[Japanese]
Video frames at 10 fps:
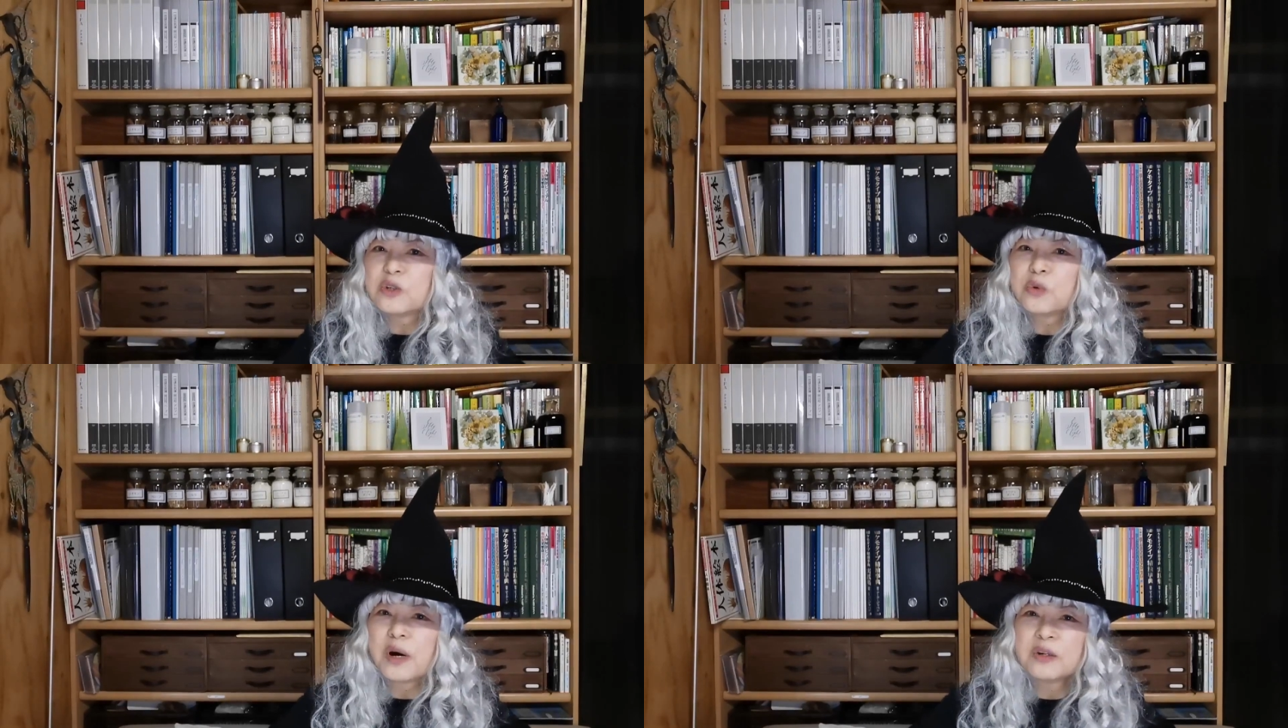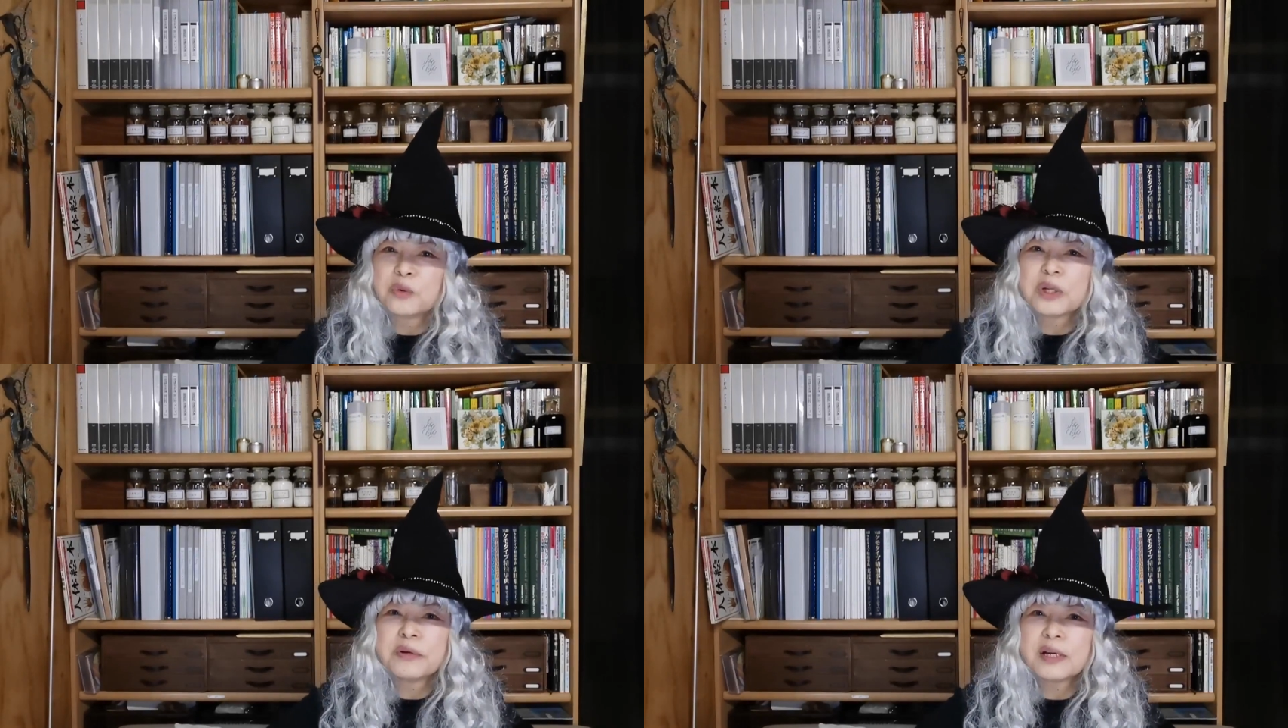兆個ある
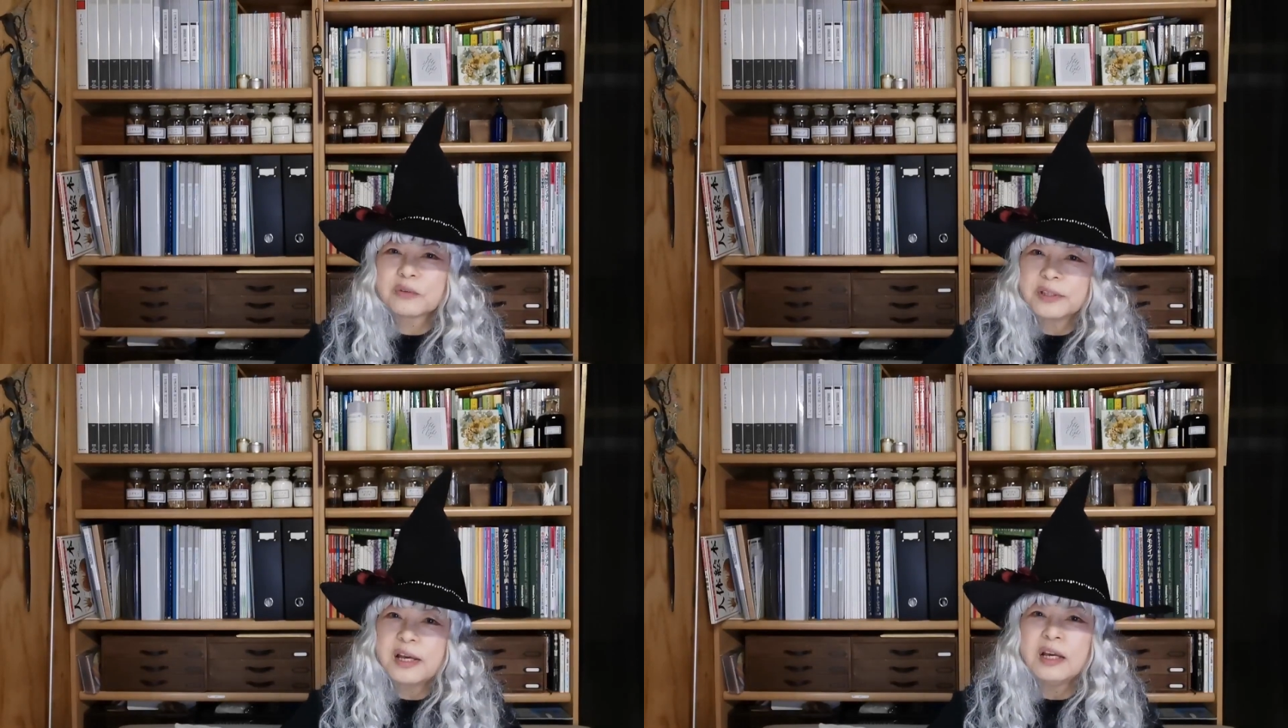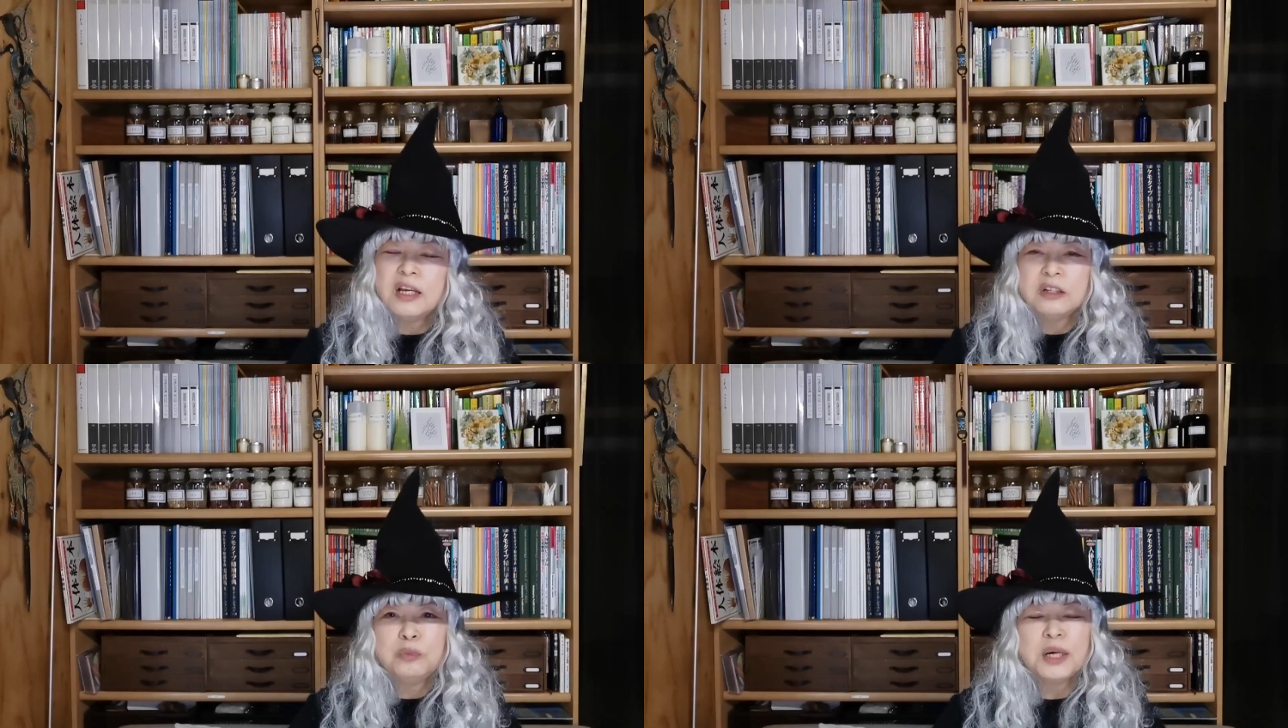のではなく
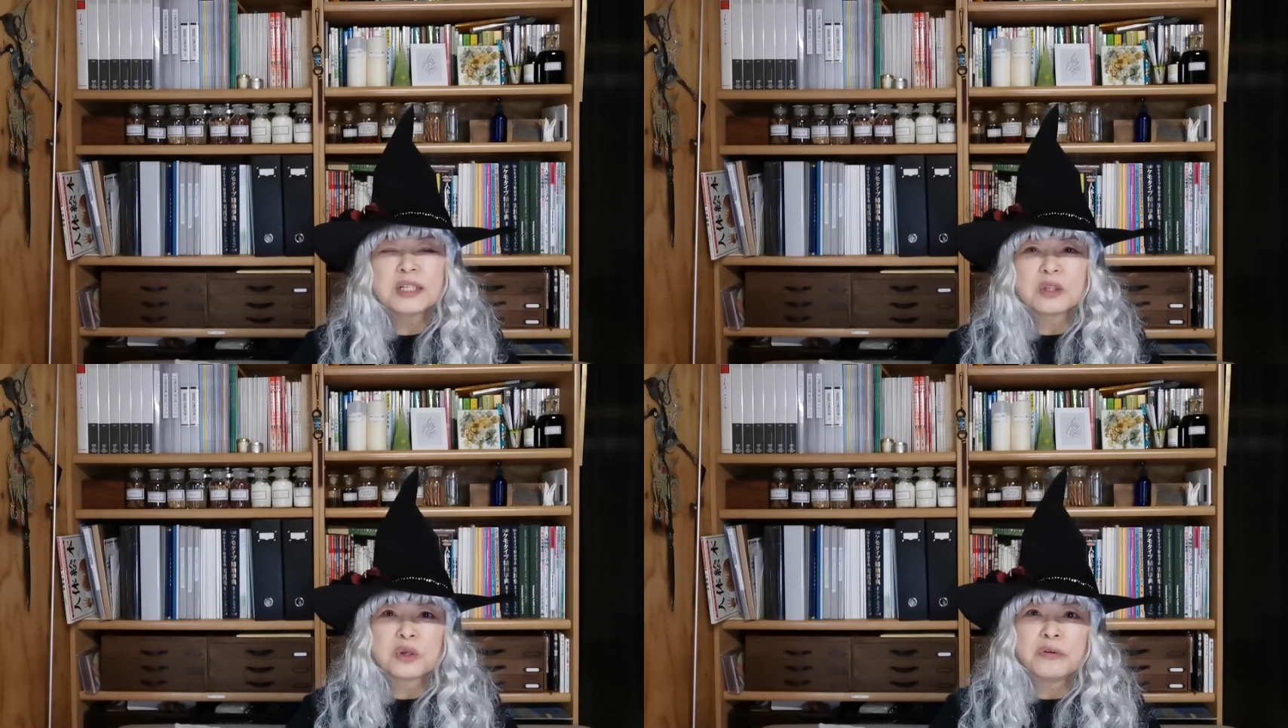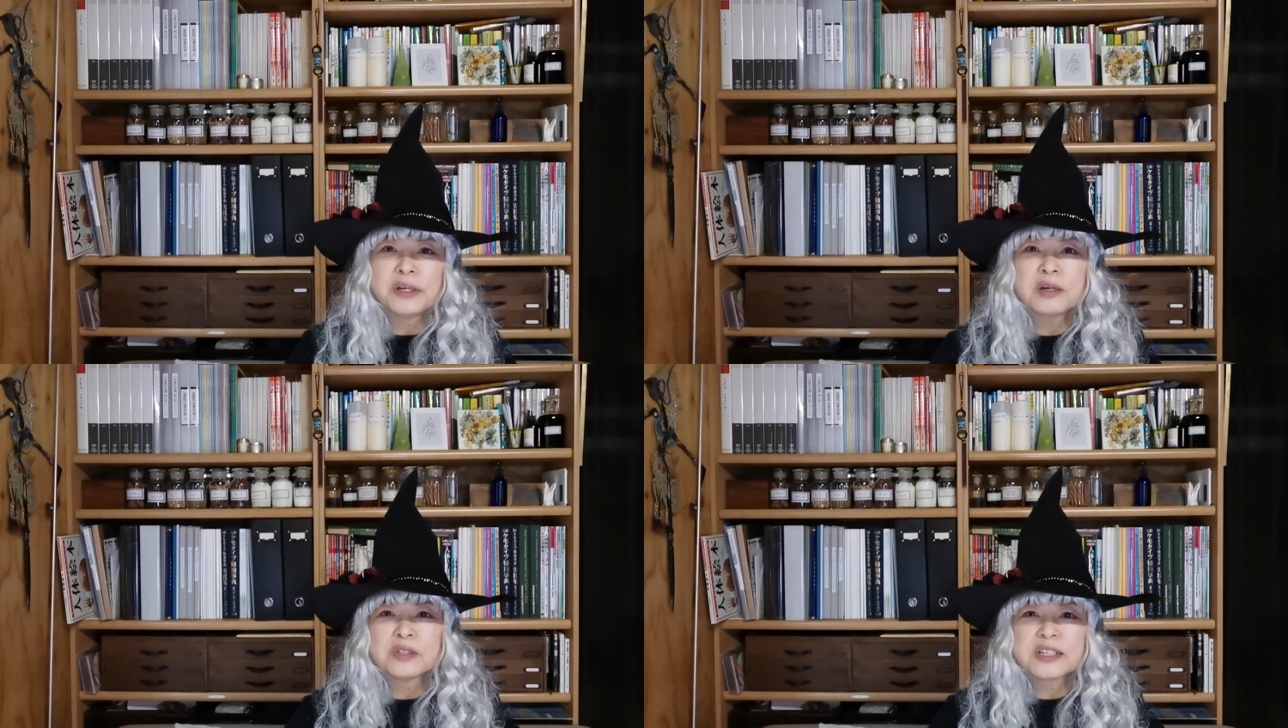て生まれた時は
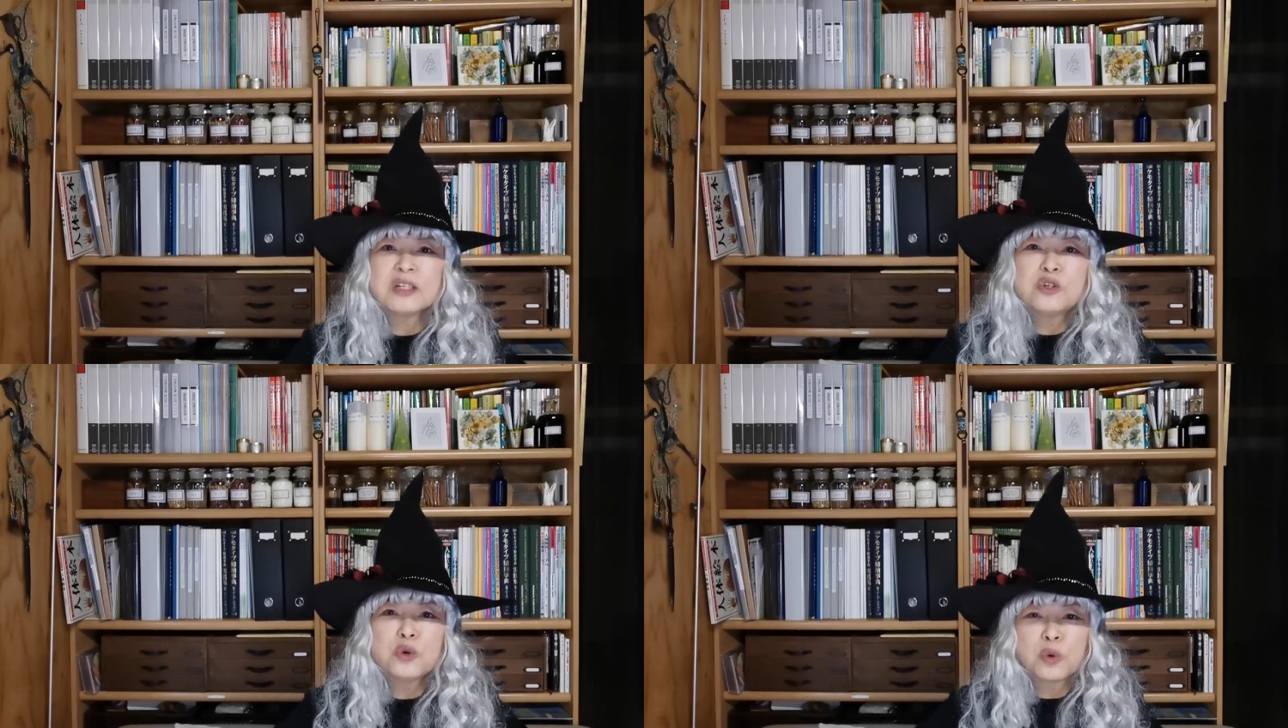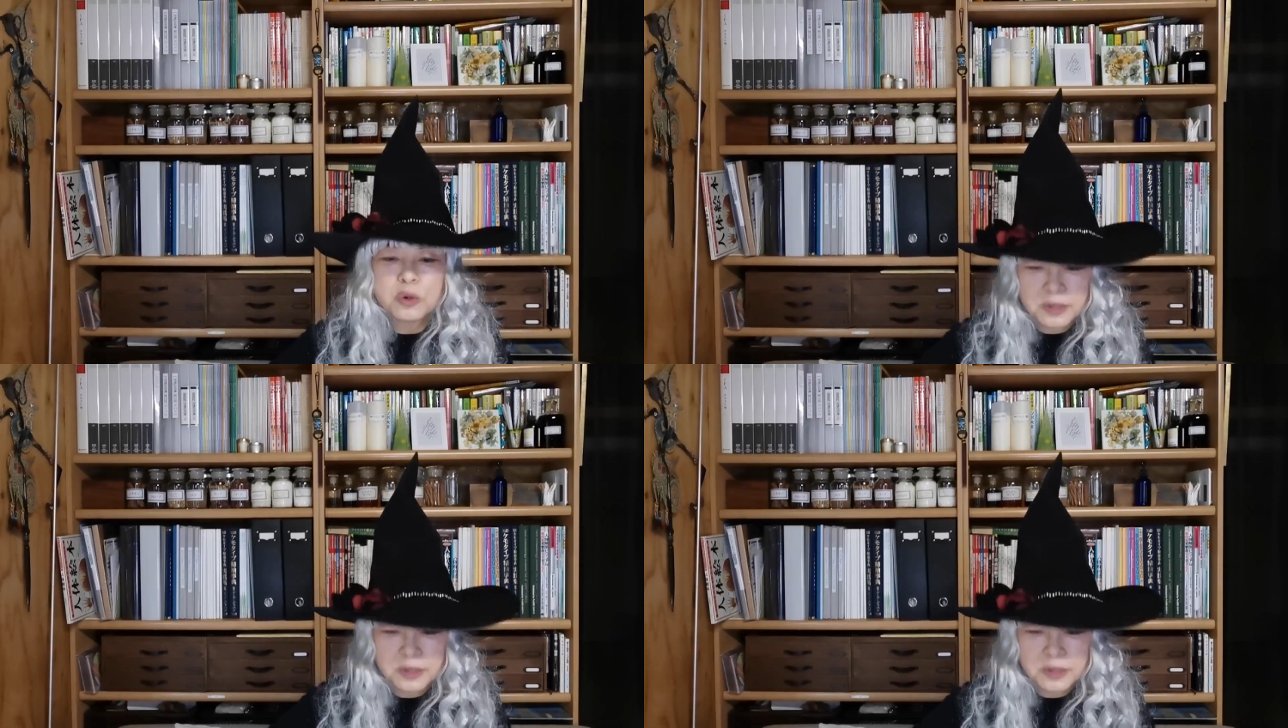約3兆個